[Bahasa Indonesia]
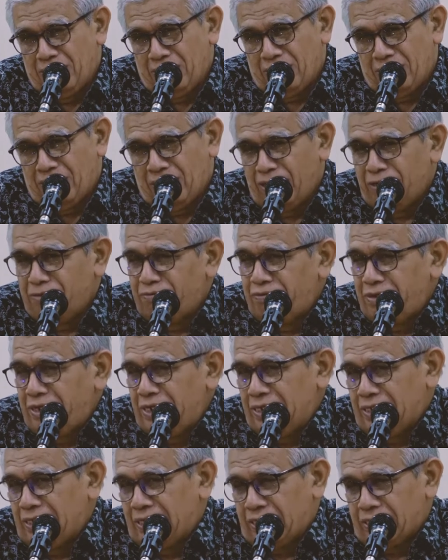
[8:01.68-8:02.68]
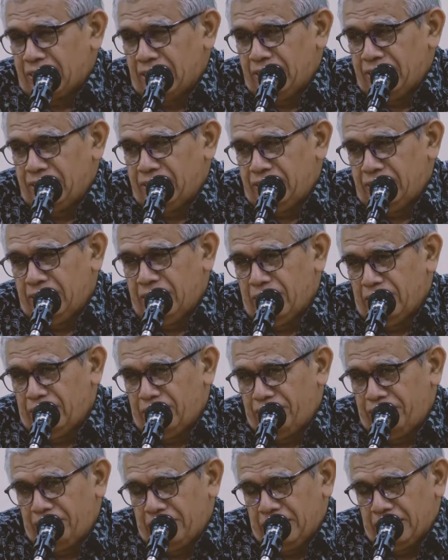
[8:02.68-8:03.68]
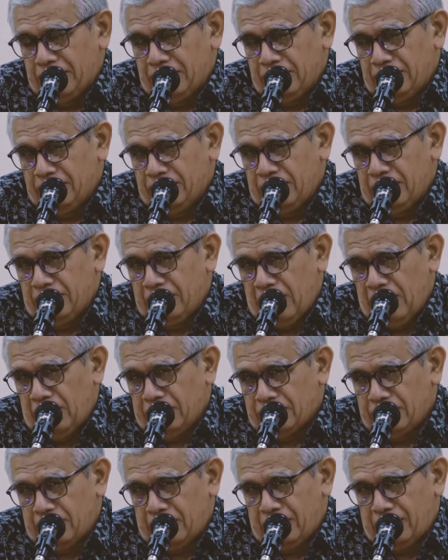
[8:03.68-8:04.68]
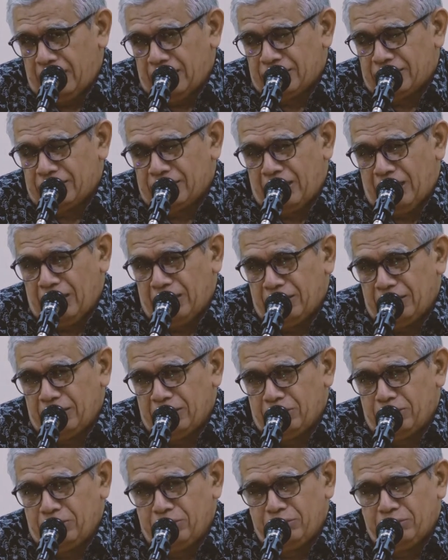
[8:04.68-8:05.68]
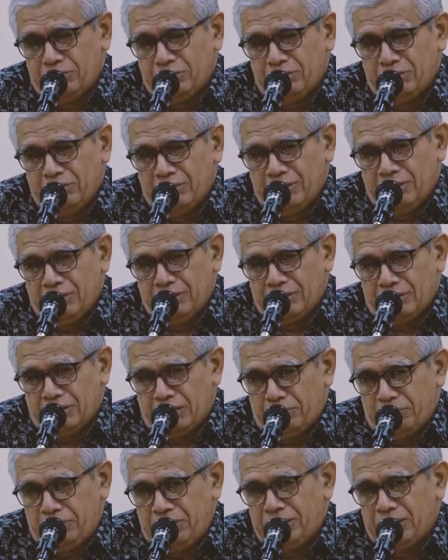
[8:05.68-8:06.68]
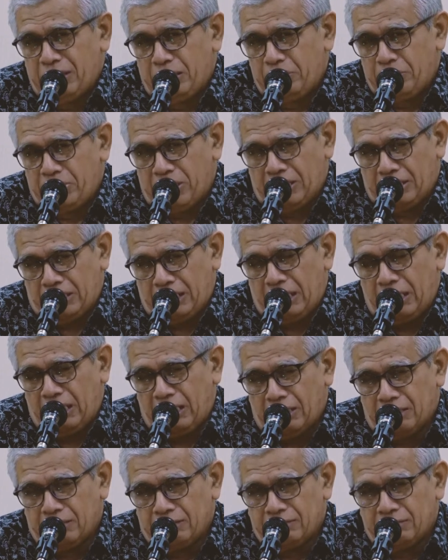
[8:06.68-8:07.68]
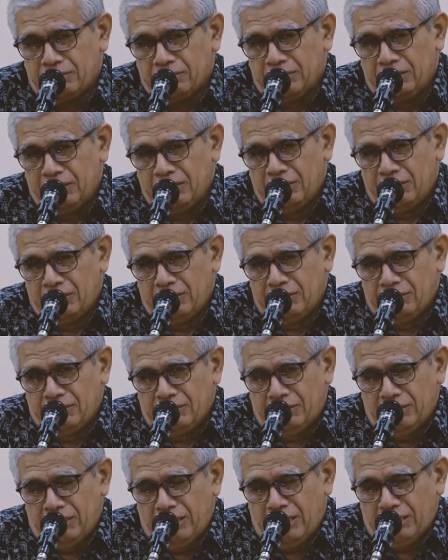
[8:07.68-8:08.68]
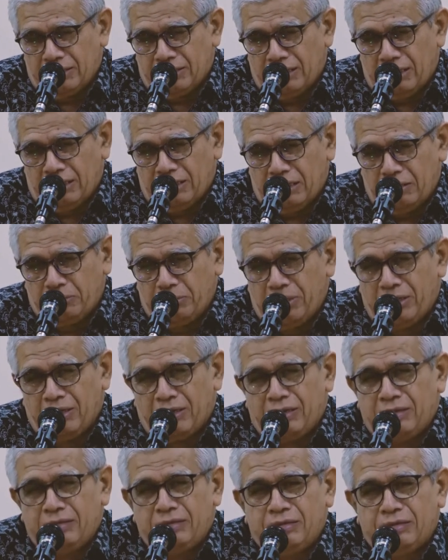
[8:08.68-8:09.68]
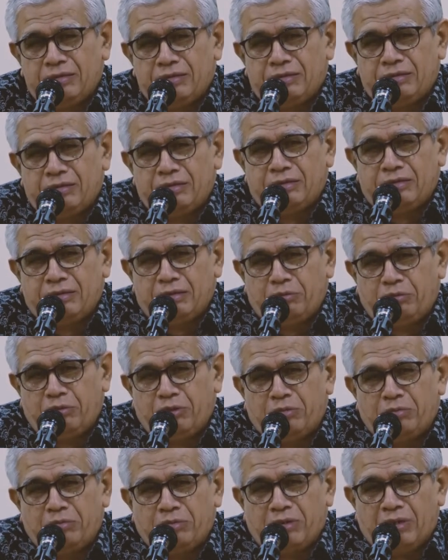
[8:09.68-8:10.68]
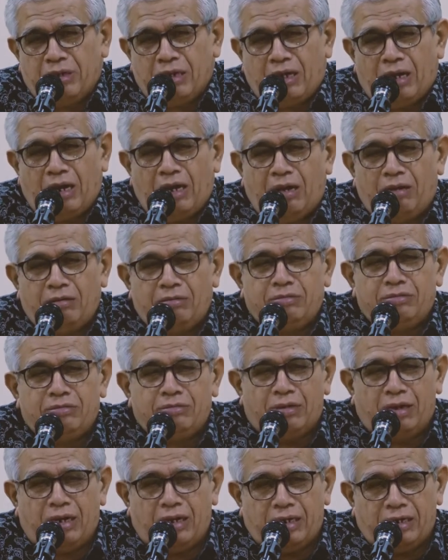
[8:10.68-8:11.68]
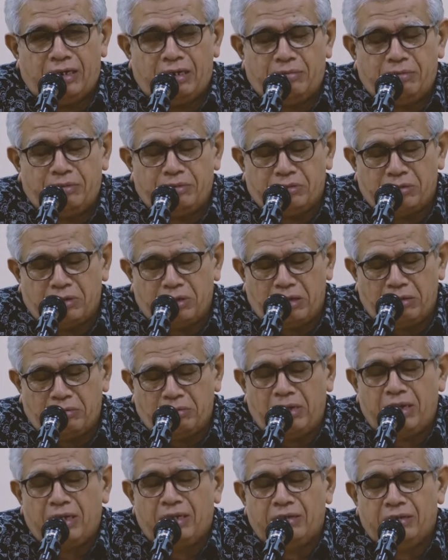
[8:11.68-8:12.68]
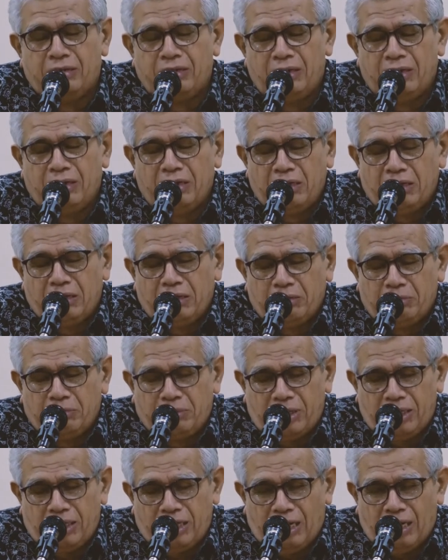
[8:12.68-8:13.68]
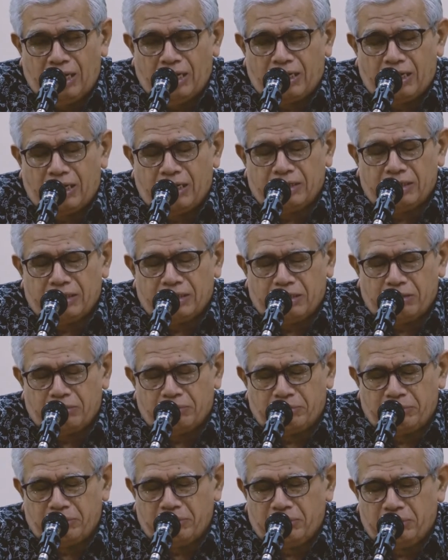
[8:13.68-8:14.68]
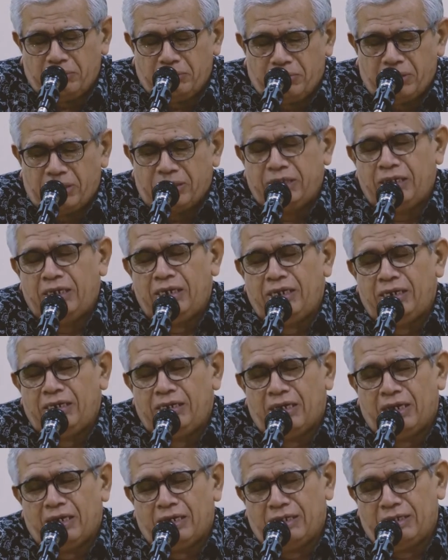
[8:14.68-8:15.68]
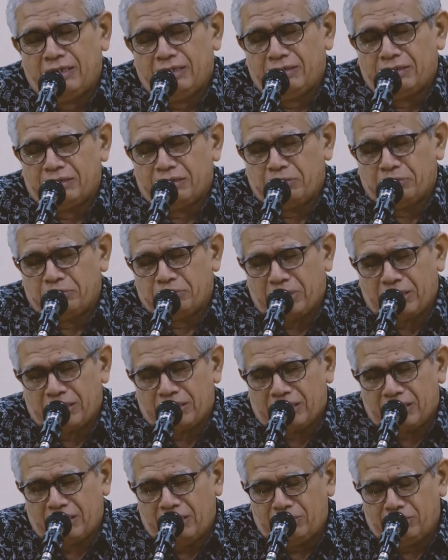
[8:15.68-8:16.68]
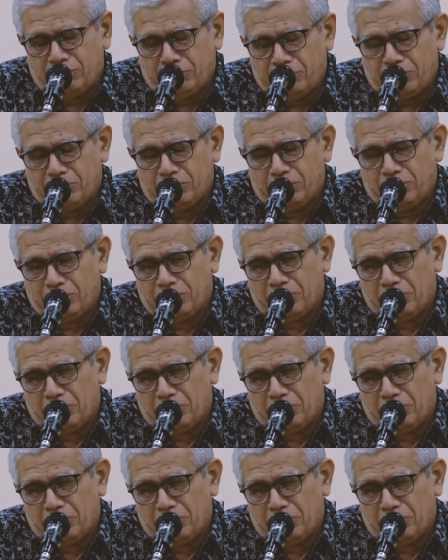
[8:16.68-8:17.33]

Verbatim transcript: Kalau ifrit kata jin ifrit jin yang cerdas sekali itu saya bisa mendatangkan sehingga sana Bilqis sebelum engkau wahai Nabi Sulaiman meninggalkan berdiri dari tempat kau duduk.